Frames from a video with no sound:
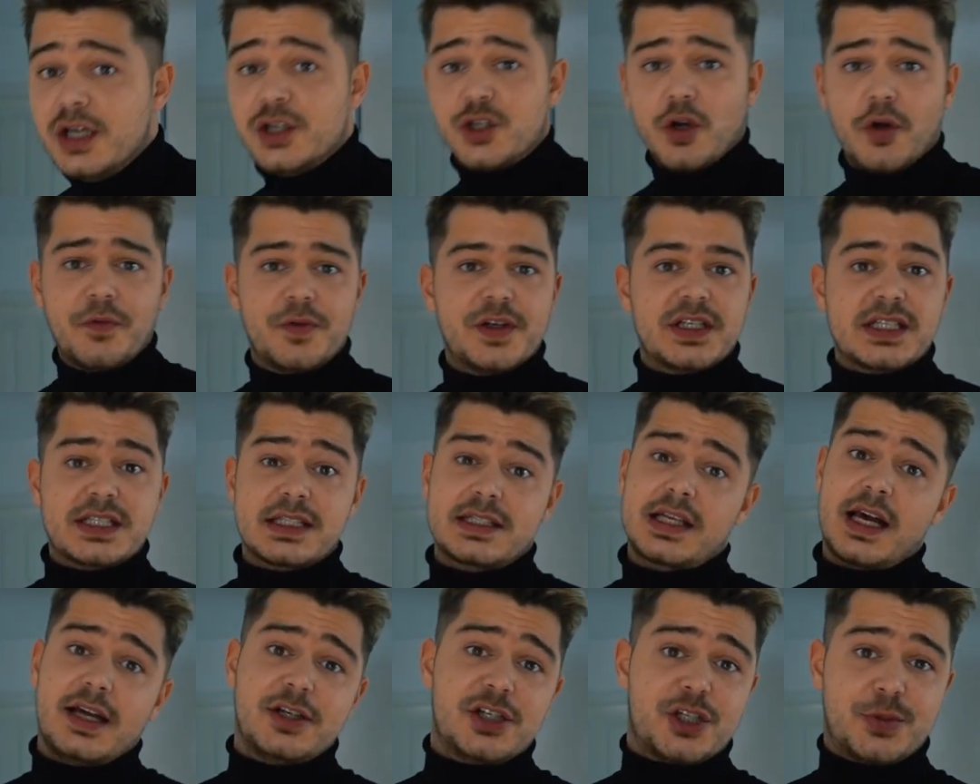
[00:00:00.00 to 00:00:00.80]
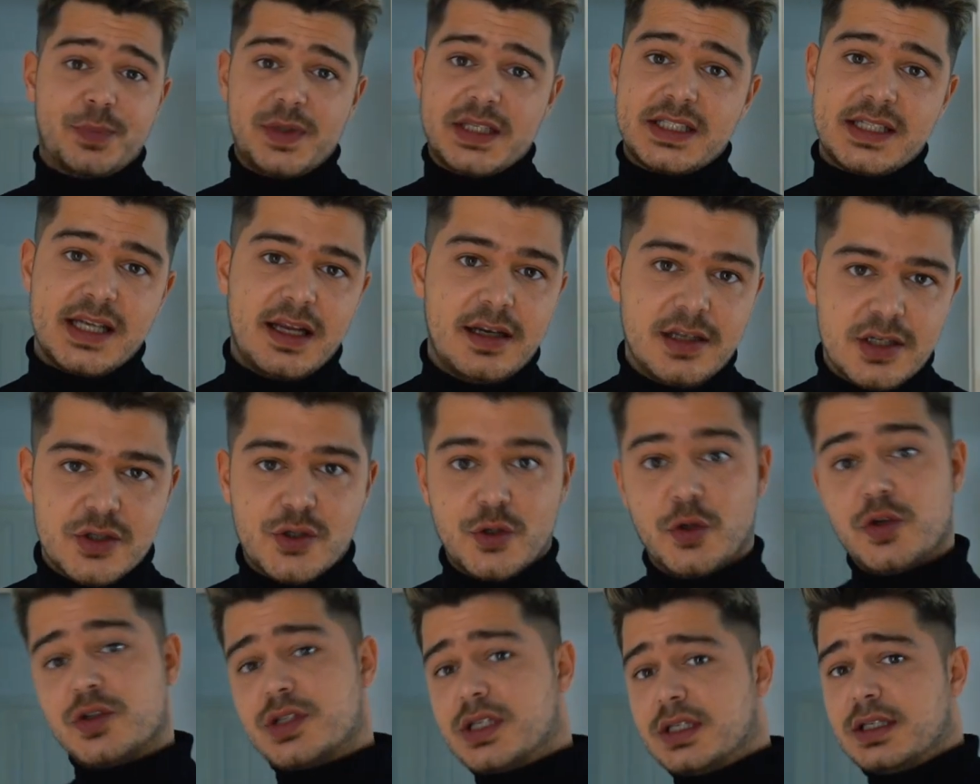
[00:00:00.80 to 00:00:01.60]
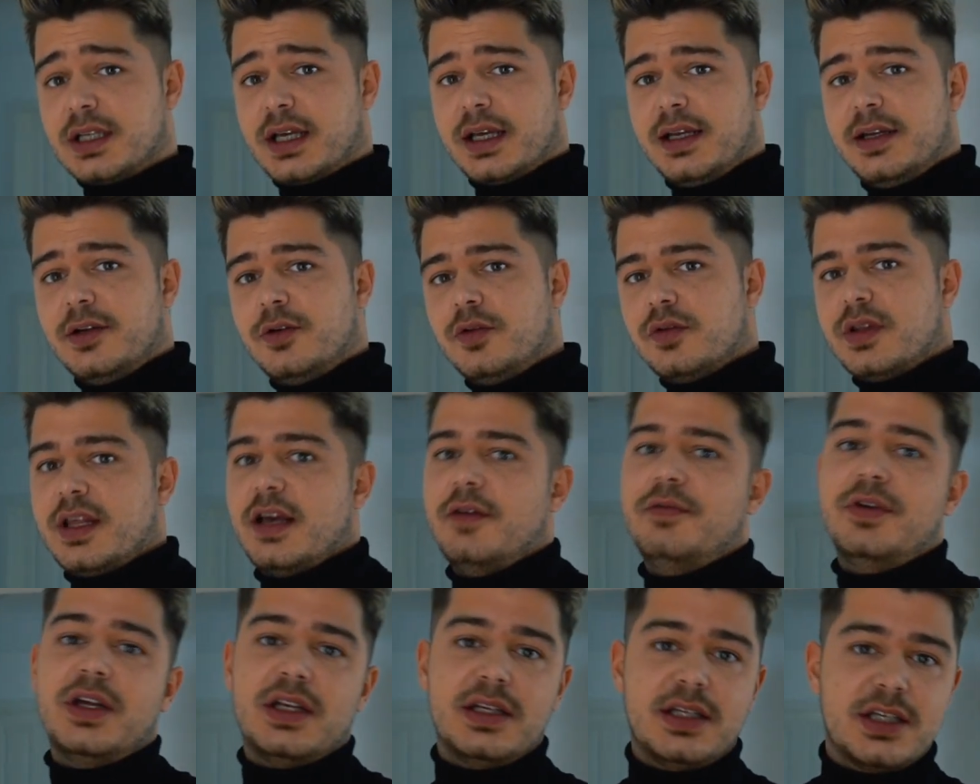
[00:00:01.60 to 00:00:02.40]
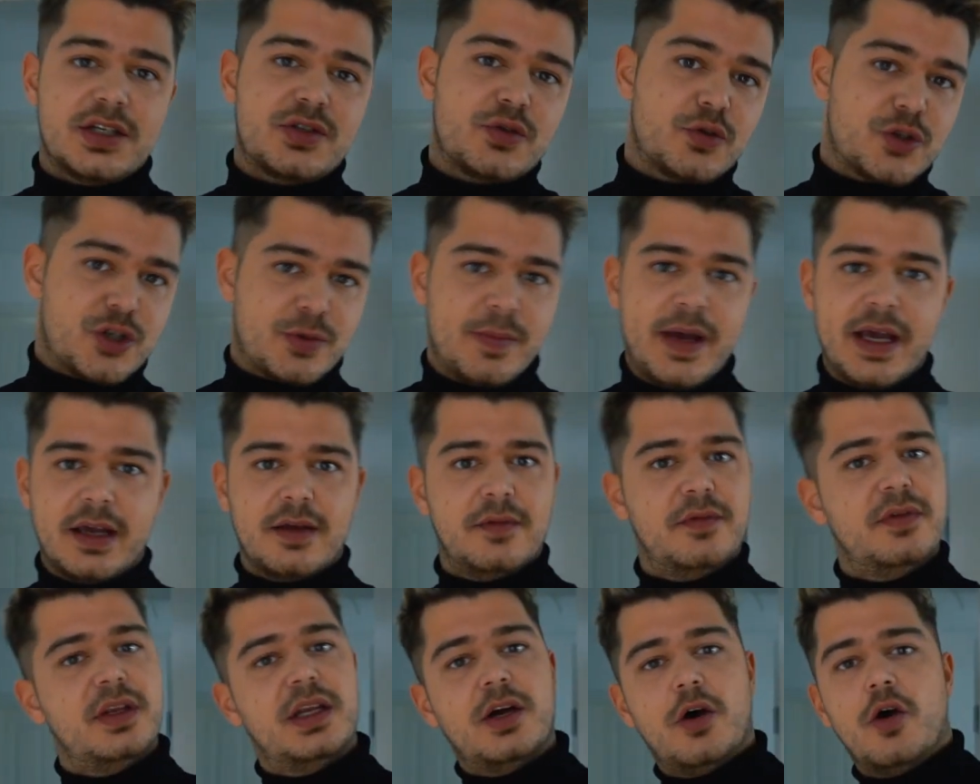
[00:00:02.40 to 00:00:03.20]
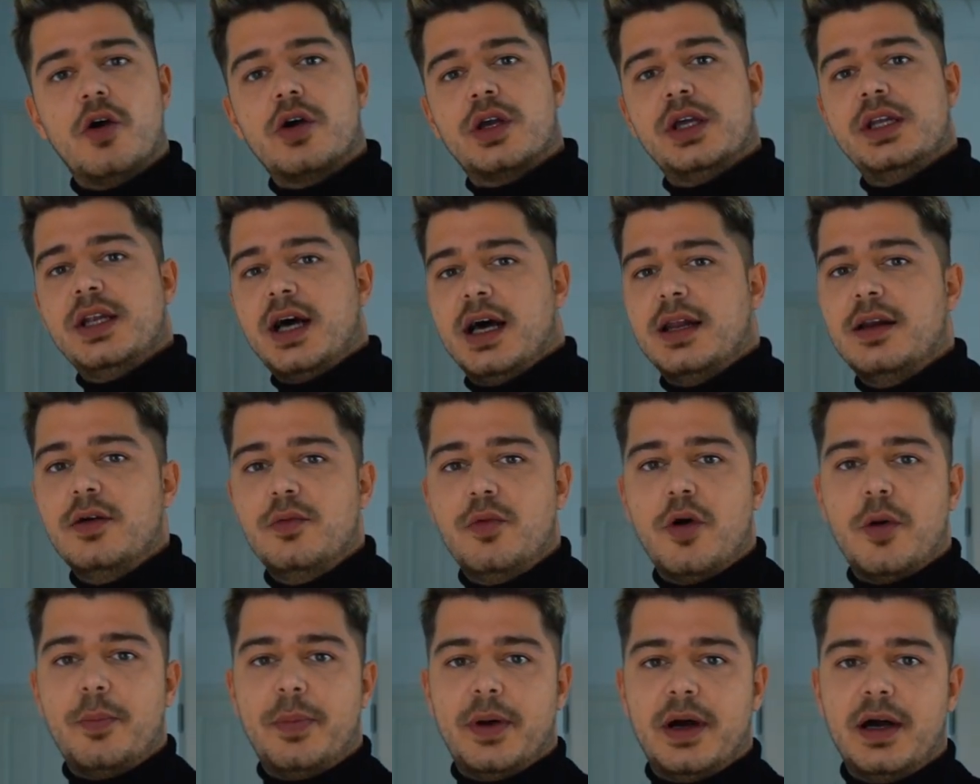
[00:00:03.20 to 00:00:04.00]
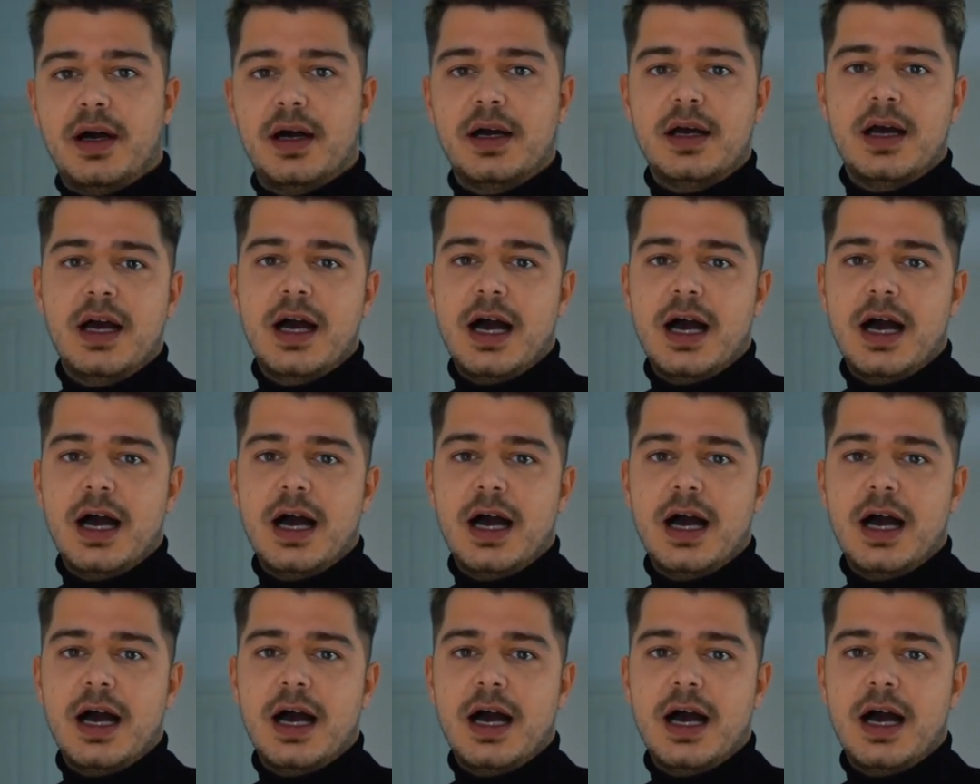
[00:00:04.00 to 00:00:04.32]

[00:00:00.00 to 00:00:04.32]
Ich hoffe, es ist eine spezielle Soße drin und er wird nicht so schmecken wie der originale Whopper